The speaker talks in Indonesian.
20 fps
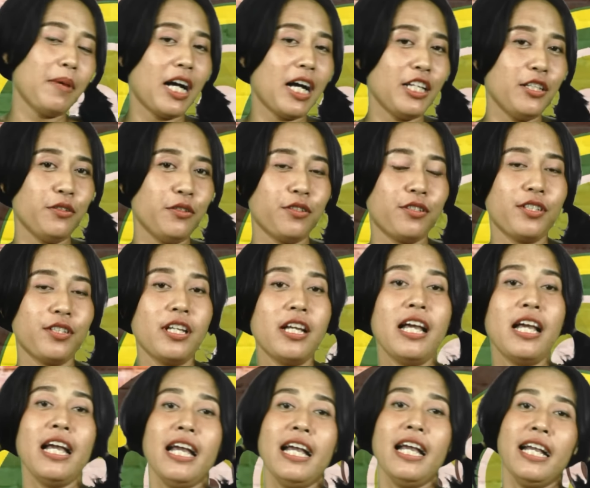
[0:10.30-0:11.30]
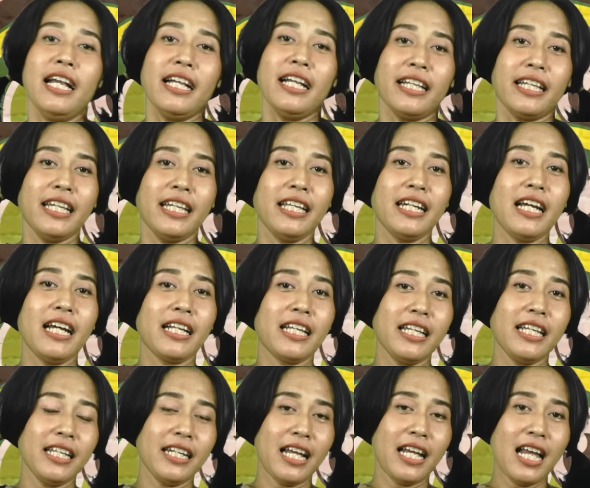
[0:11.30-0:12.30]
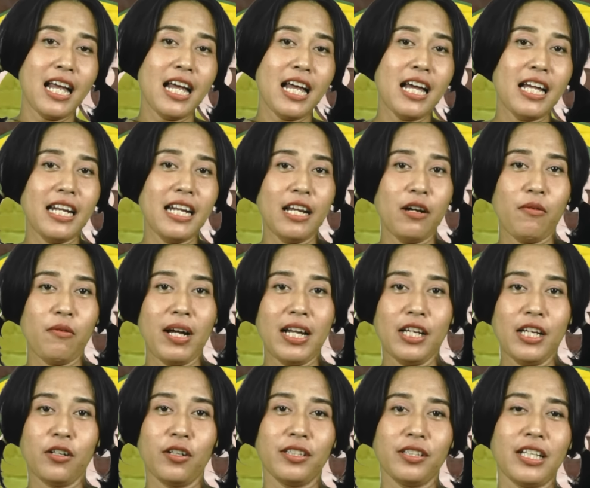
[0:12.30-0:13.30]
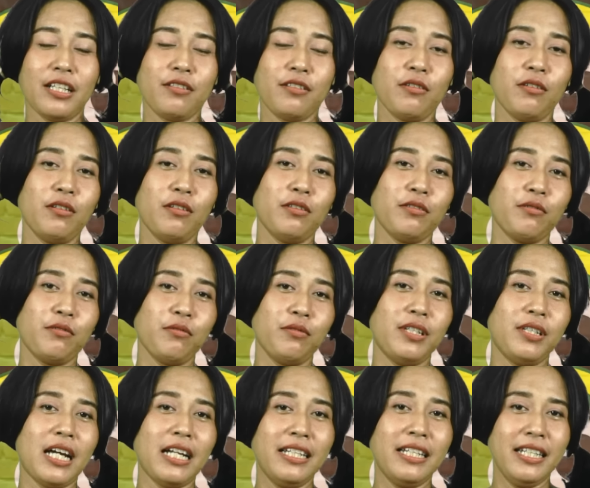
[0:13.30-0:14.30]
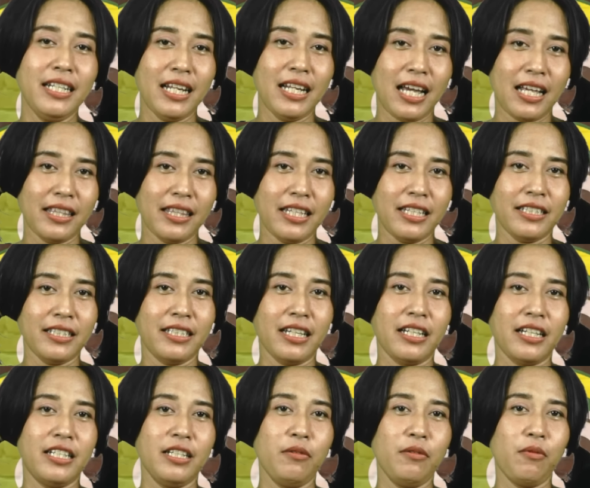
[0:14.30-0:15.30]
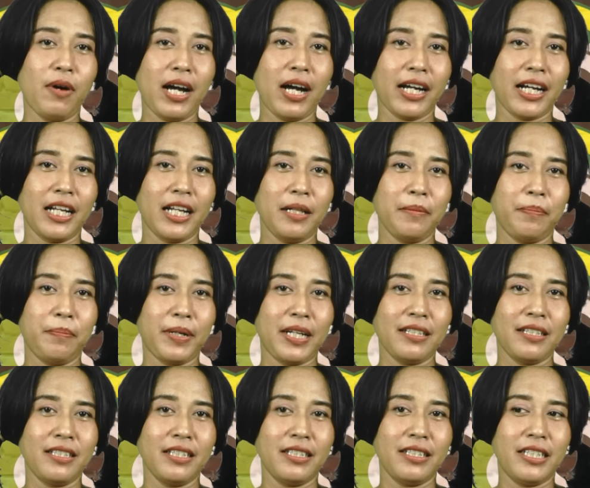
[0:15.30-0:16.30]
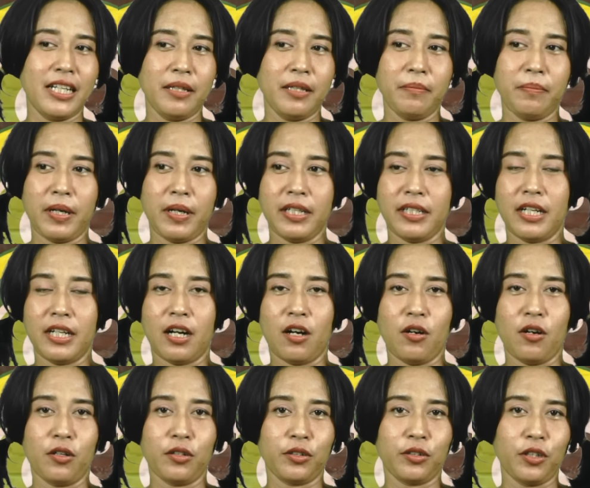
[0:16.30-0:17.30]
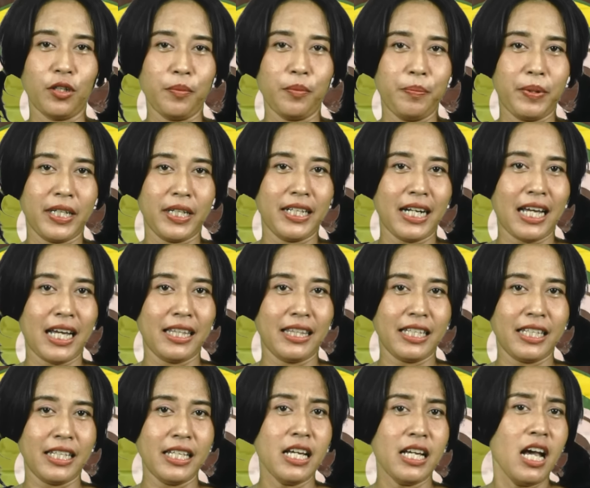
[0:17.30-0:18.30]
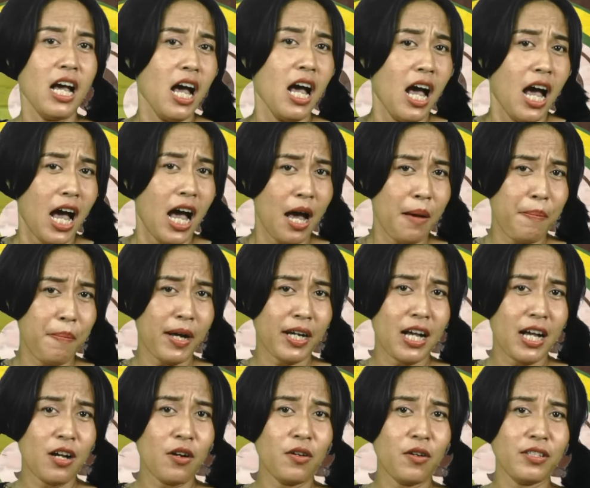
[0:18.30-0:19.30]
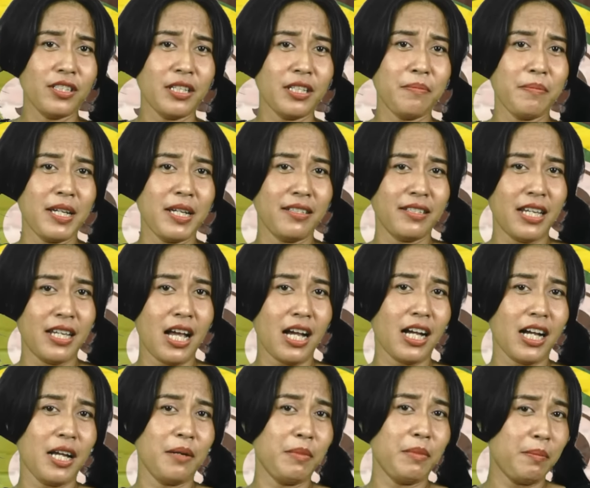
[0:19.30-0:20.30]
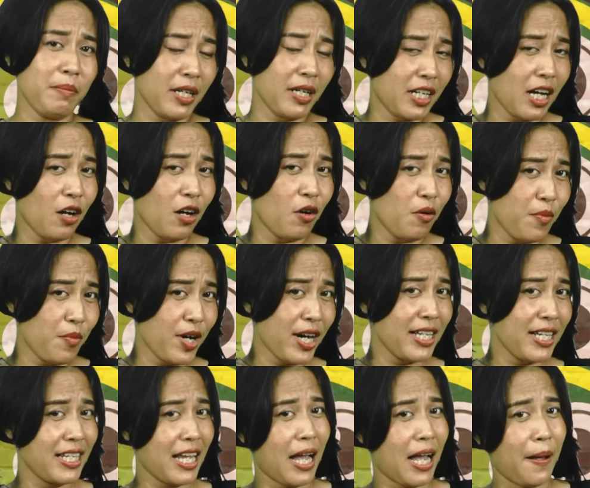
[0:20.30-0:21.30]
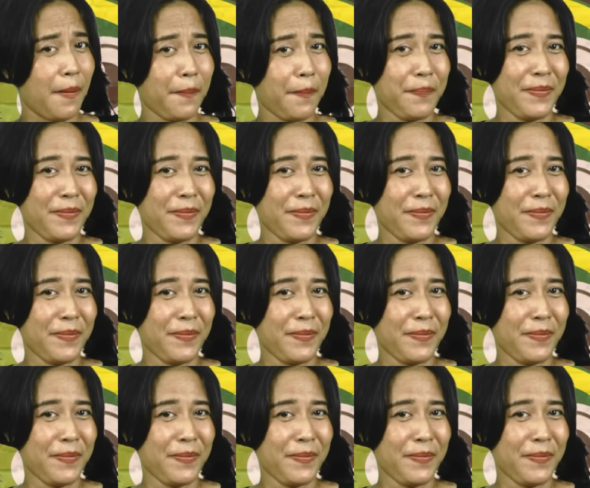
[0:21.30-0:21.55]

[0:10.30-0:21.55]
Mbak Yus. Kira-kira nek wali kota Solo sudah dilantik jadi wakil presiden pada Oktober nanti, apakah Ngoser masih akan memegang omongannya?